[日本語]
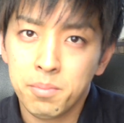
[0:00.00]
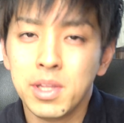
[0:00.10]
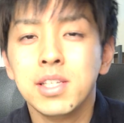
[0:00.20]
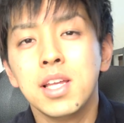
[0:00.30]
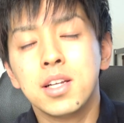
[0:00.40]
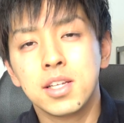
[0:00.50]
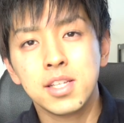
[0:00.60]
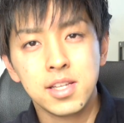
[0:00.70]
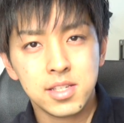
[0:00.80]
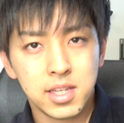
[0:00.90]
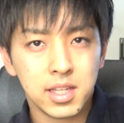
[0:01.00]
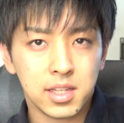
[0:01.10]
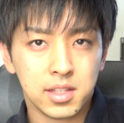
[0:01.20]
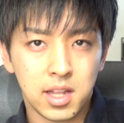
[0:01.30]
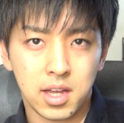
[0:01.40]
皆さんが先生
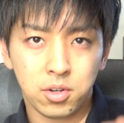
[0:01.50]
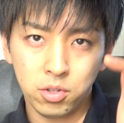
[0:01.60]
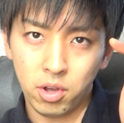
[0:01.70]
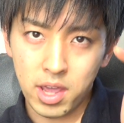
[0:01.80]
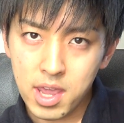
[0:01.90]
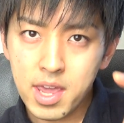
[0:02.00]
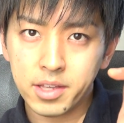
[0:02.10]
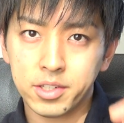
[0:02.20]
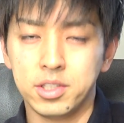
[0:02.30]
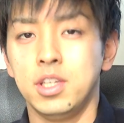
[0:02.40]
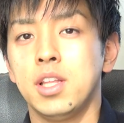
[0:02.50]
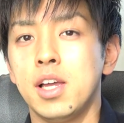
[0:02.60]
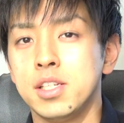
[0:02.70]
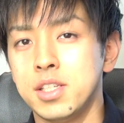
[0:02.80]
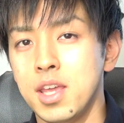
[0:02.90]
だったら、この A 君に
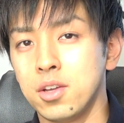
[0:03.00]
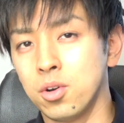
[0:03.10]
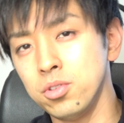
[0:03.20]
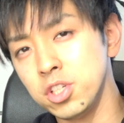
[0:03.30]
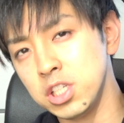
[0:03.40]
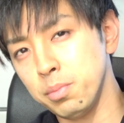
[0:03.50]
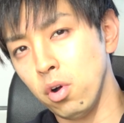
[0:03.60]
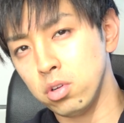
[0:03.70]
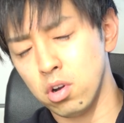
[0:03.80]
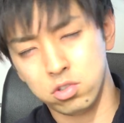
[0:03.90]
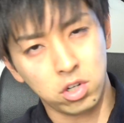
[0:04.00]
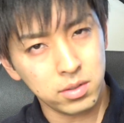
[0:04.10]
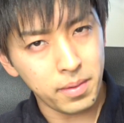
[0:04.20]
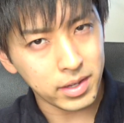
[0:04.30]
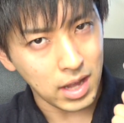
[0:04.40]
対して、この志望校、こ
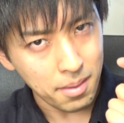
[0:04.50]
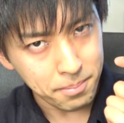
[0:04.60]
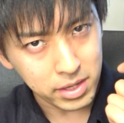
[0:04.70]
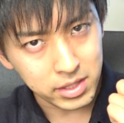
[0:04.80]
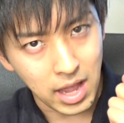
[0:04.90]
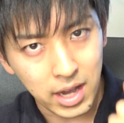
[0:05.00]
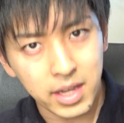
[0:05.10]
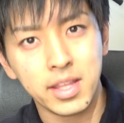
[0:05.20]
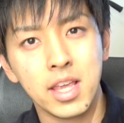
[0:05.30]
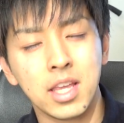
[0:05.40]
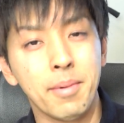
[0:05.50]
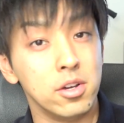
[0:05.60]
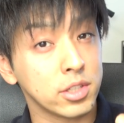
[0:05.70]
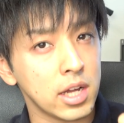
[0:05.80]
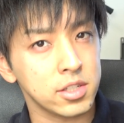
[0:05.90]
のまま頑張って上げていけば
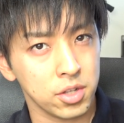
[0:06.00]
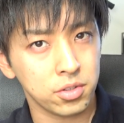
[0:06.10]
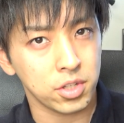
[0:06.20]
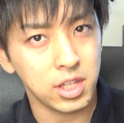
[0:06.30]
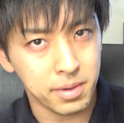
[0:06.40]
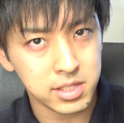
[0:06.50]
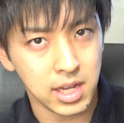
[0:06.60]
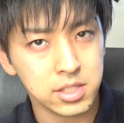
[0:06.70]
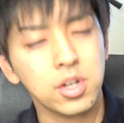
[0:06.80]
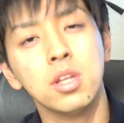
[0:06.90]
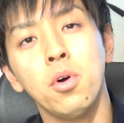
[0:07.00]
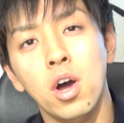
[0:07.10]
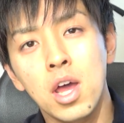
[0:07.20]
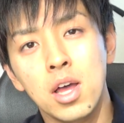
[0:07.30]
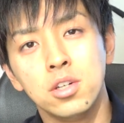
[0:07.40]
受かるぞと言いますか、それと
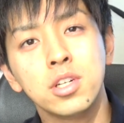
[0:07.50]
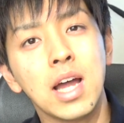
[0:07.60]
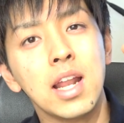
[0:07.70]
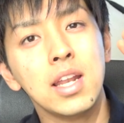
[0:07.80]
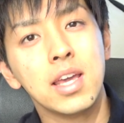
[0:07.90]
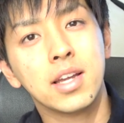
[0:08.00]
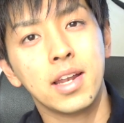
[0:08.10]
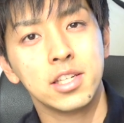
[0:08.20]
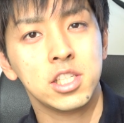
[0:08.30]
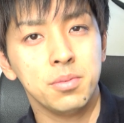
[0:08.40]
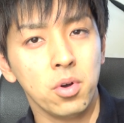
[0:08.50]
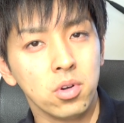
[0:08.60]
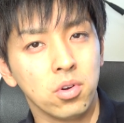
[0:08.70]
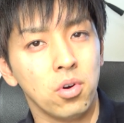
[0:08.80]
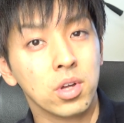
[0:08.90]
も受からないから志
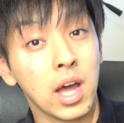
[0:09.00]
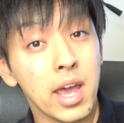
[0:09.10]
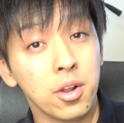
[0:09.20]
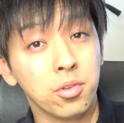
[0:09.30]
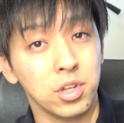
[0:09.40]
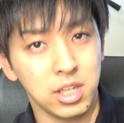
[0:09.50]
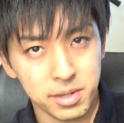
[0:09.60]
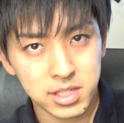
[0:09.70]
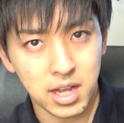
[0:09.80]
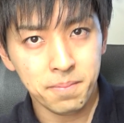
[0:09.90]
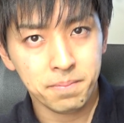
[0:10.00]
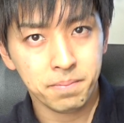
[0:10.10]
望校を変えろと言いますか。